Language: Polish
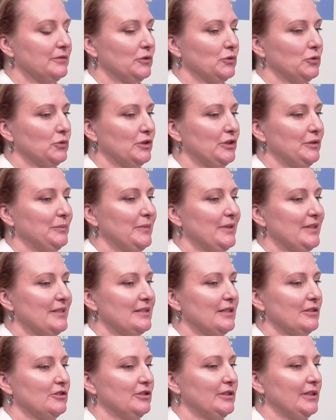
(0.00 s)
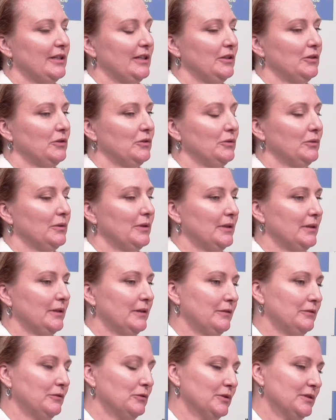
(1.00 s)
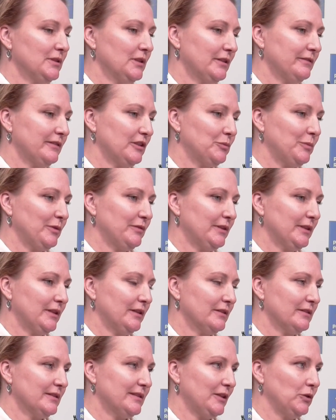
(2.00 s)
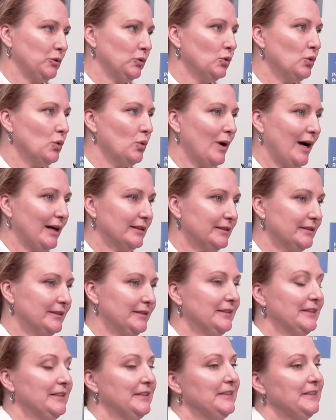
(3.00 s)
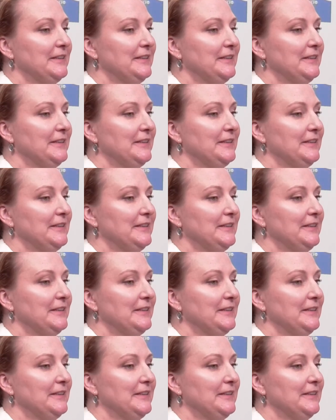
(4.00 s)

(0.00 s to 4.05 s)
w którym zaczynają e, funkcjonować pewnego rodzaju układy